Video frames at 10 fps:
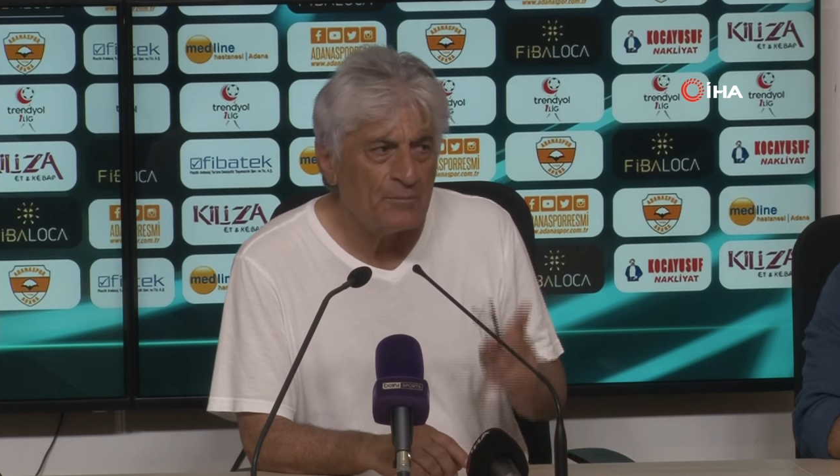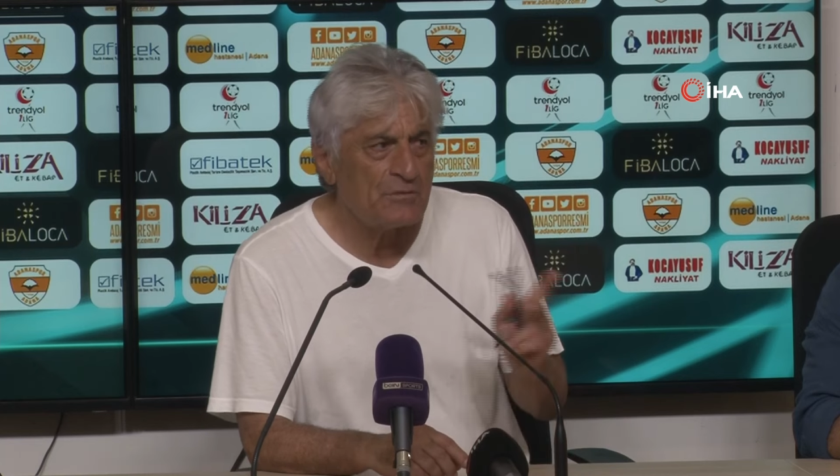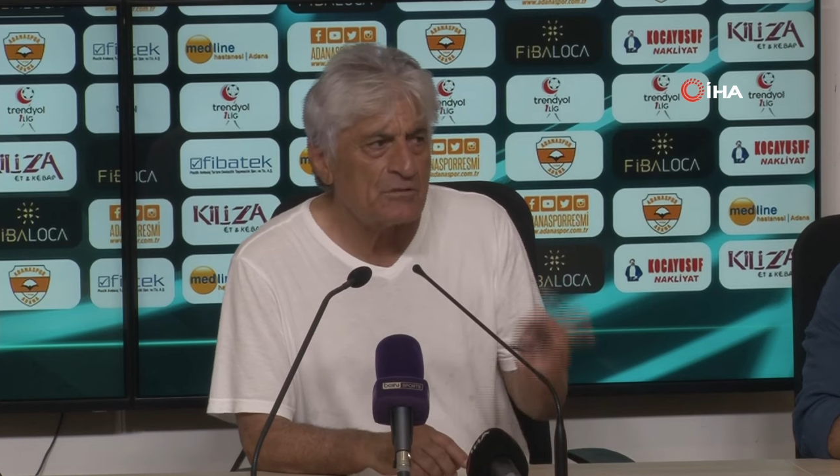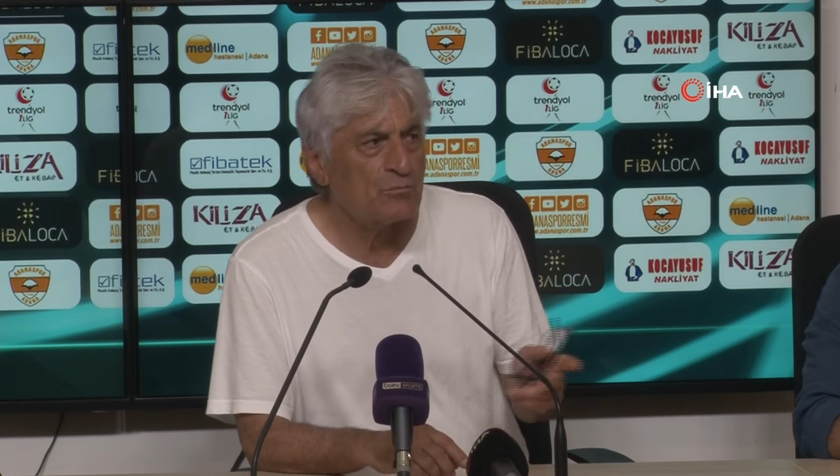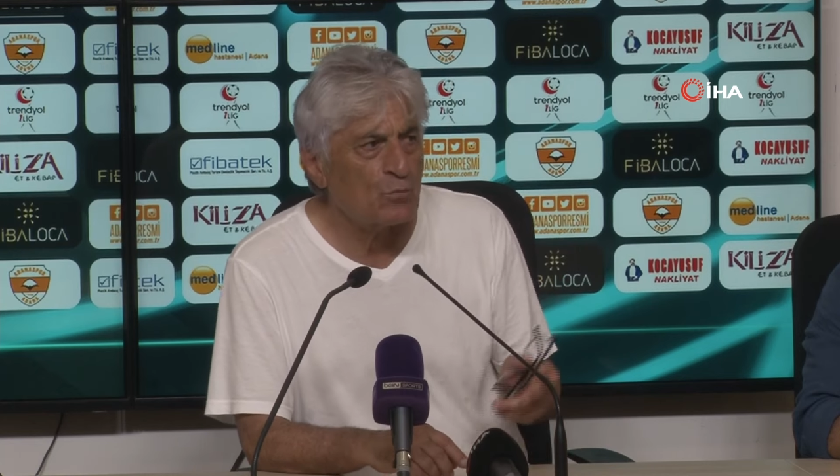
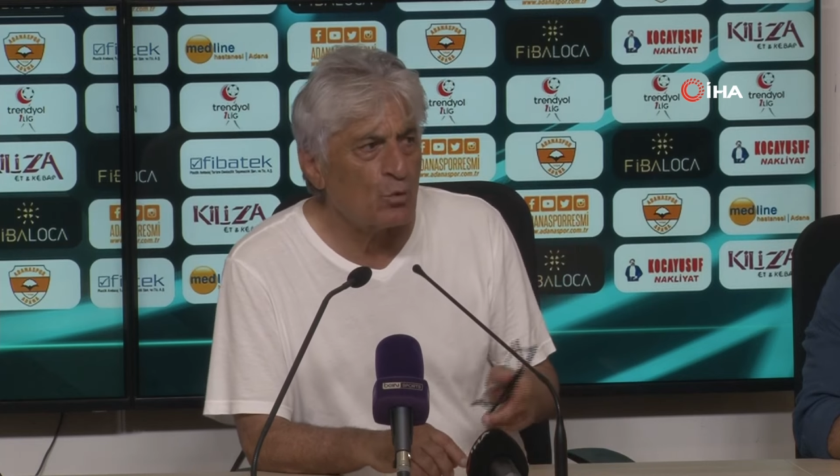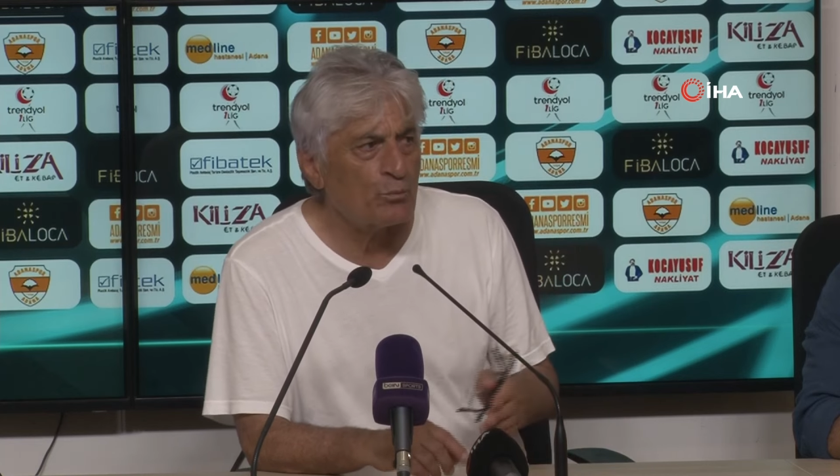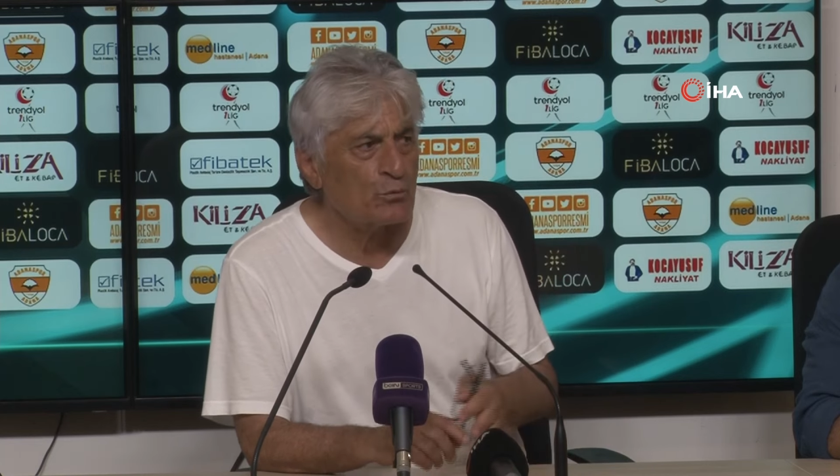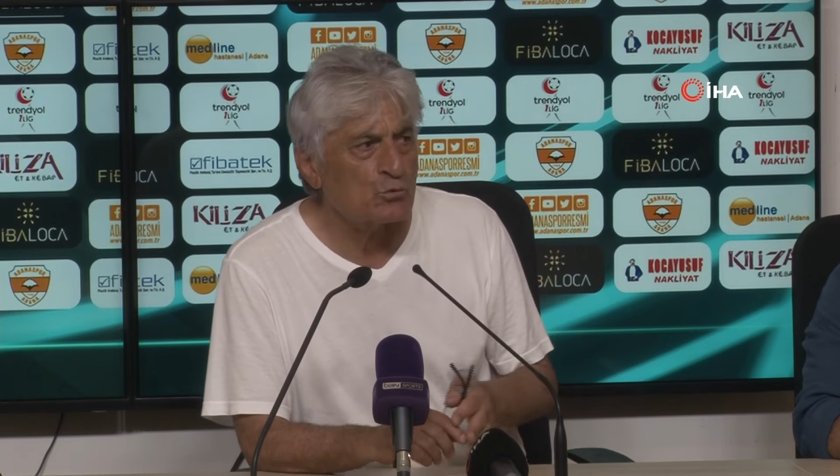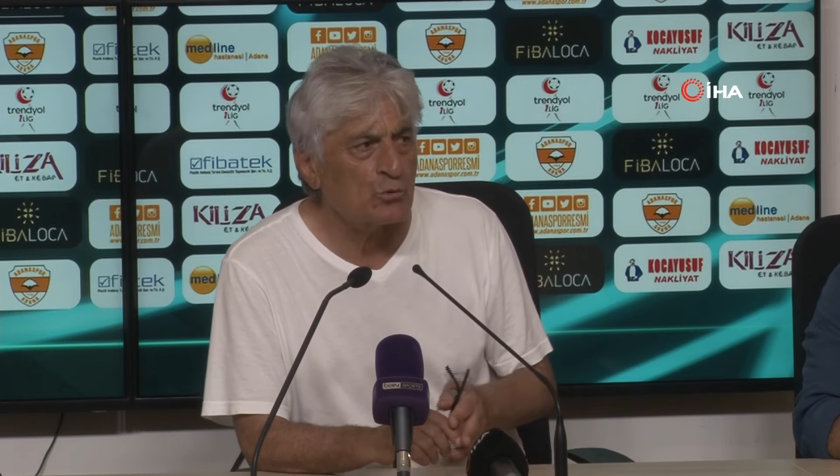bizim gol
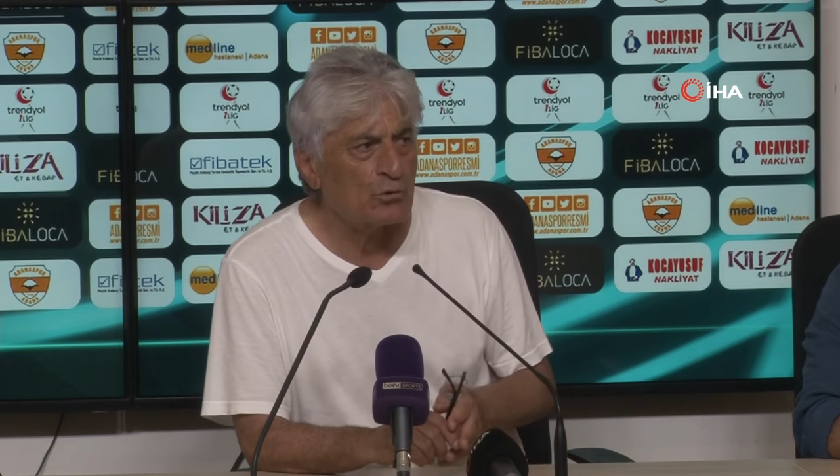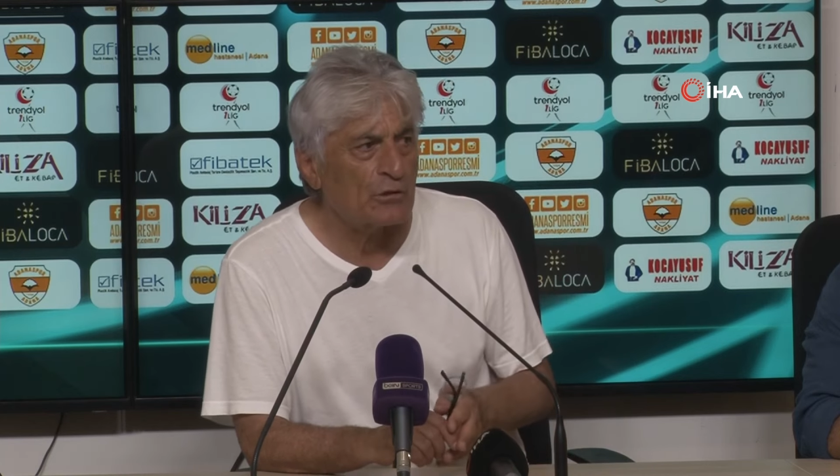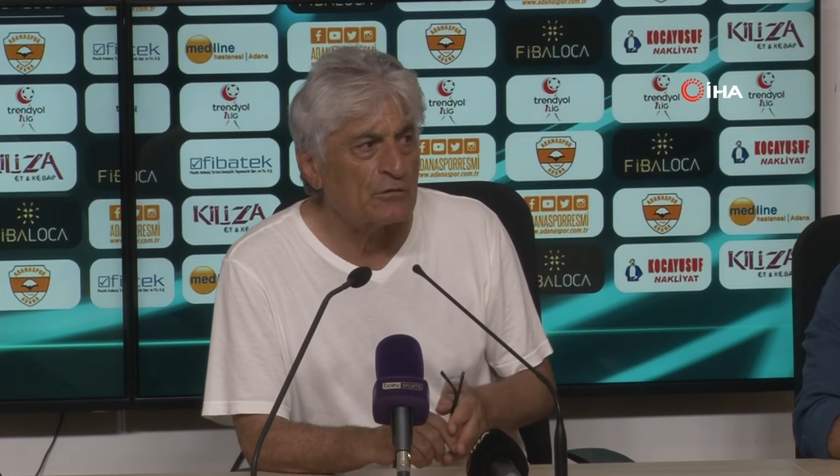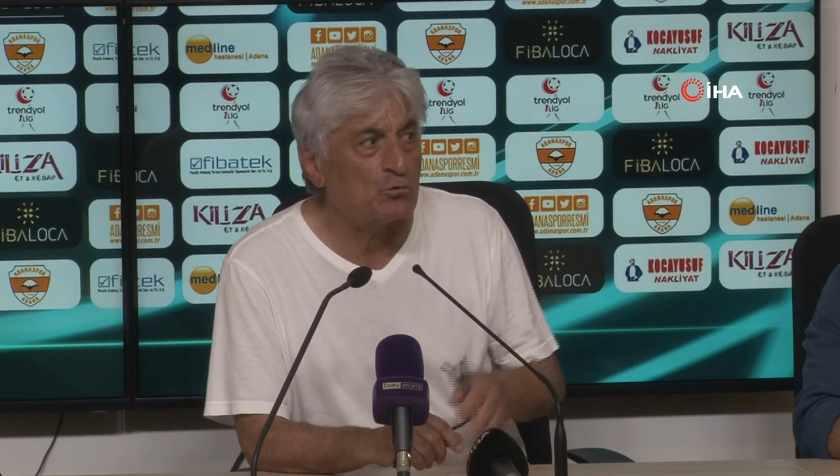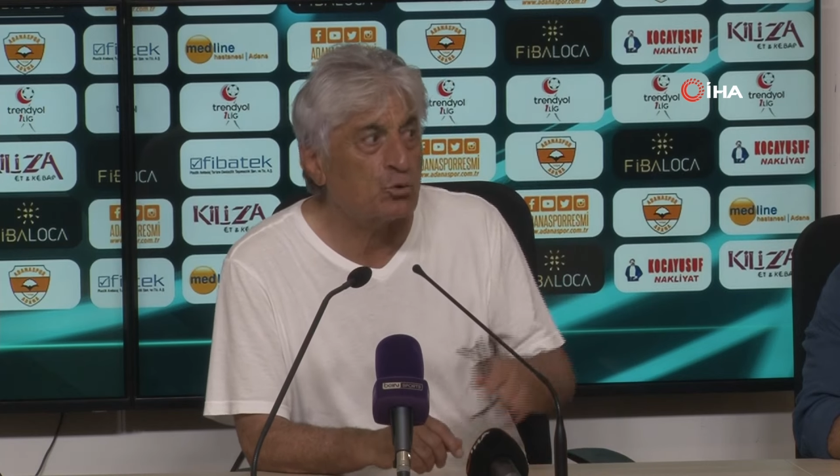
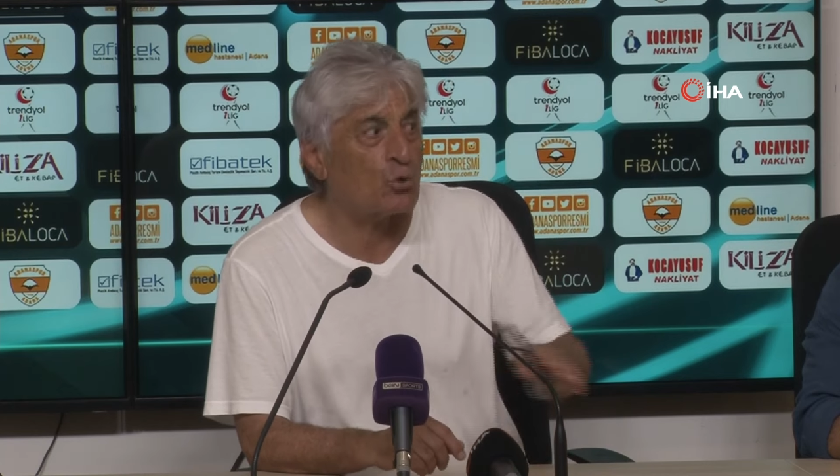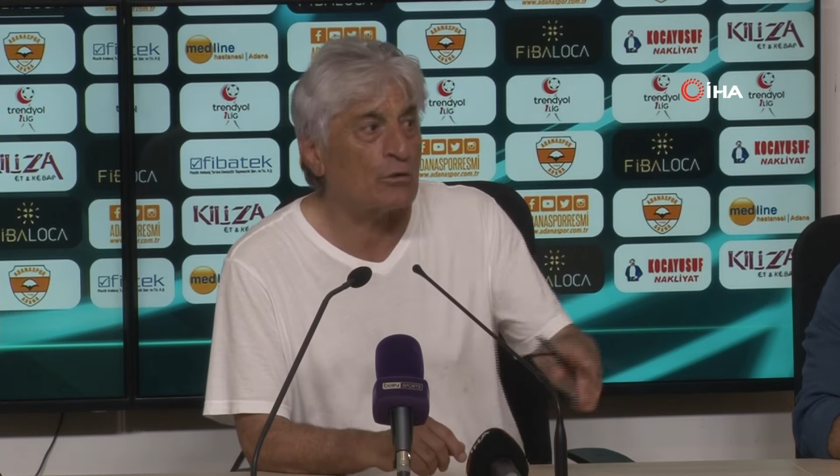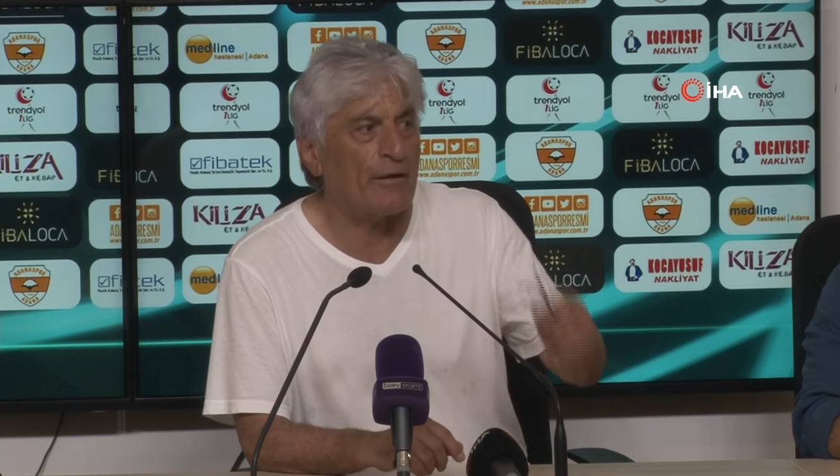pozisyonlarının çok